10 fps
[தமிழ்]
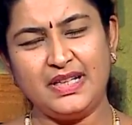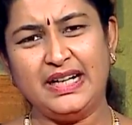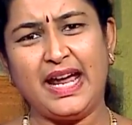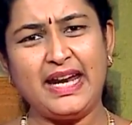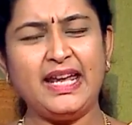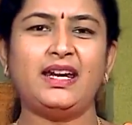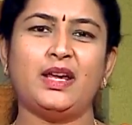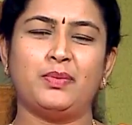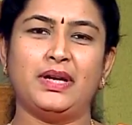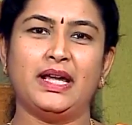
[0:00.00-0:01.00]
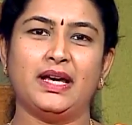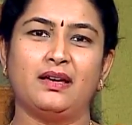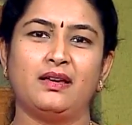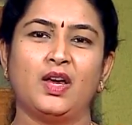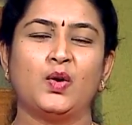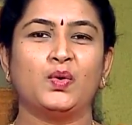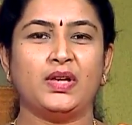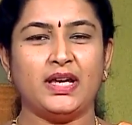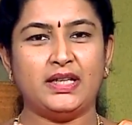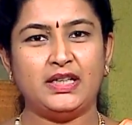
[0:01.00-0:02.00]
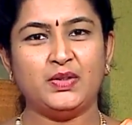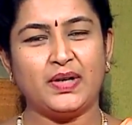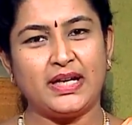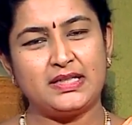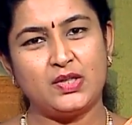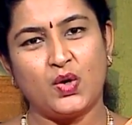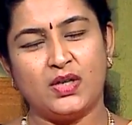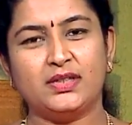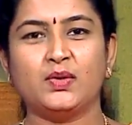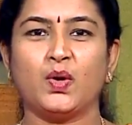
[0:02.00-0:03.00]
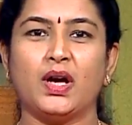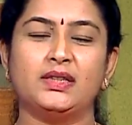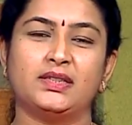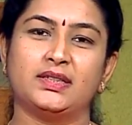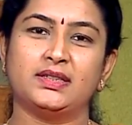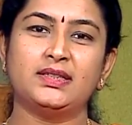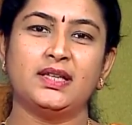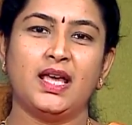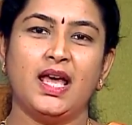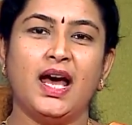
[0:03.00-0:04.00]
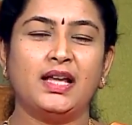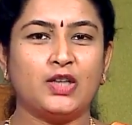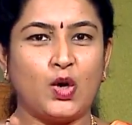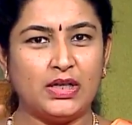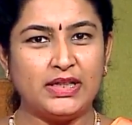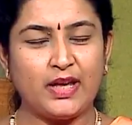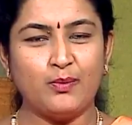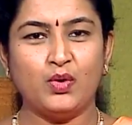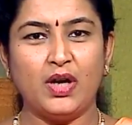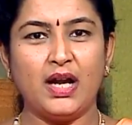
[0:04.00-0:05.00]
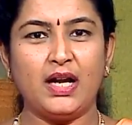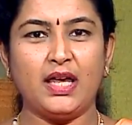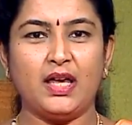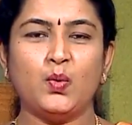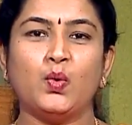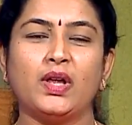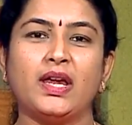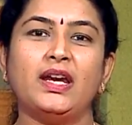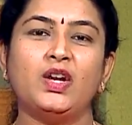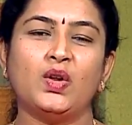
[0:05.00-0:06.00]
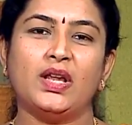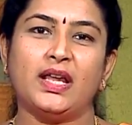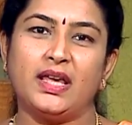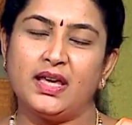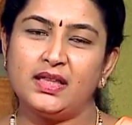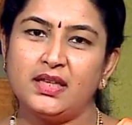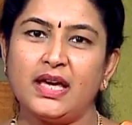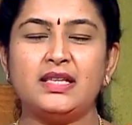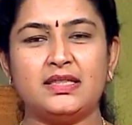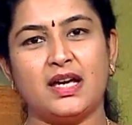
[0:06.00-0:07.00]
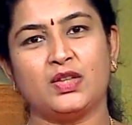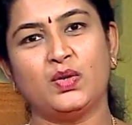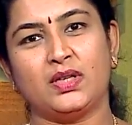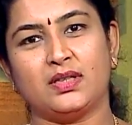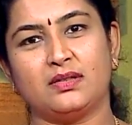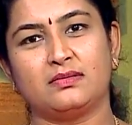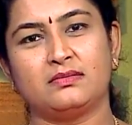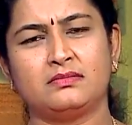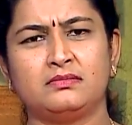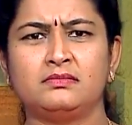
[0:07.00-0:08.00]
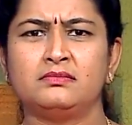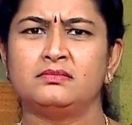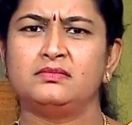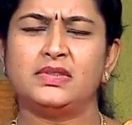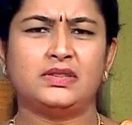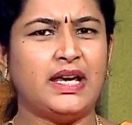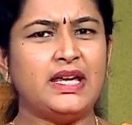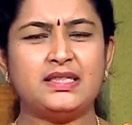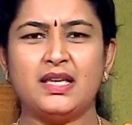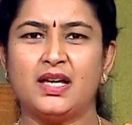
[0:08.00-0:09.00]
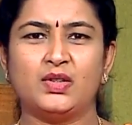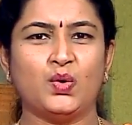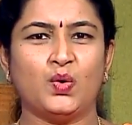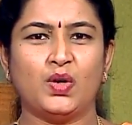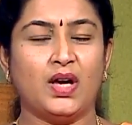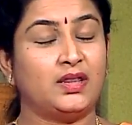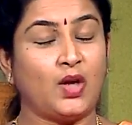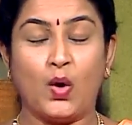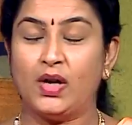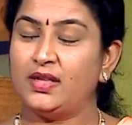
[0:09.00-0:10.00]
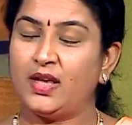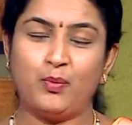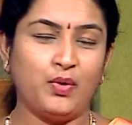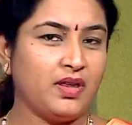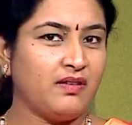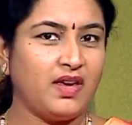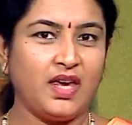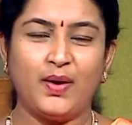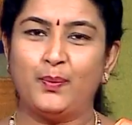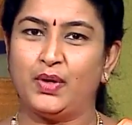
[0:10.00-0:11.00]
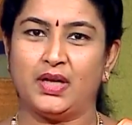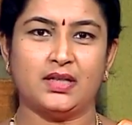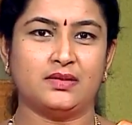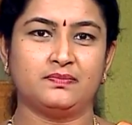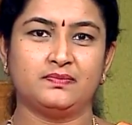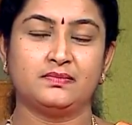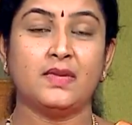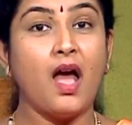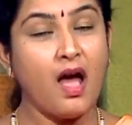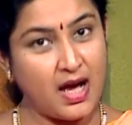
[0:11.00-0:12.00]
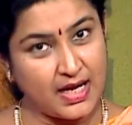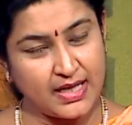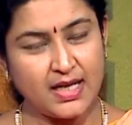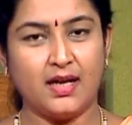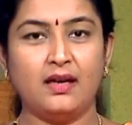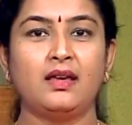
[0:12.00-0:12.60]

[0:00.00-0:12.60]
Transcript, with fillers: டைனிங் டேபிளில் ஒரு எட்டு வயசு குழந்த உட்காந்துருக்கு அந்த குழந்தைக்கு முன்னாடி ஒரு கிண்ணம் நிறைய தயிர் சாதம் இருக்குது இந்த தயிர் சாதம் அந்த குழந்தைக்கு பிடிக்கவே பிடிக்காது ஆனால்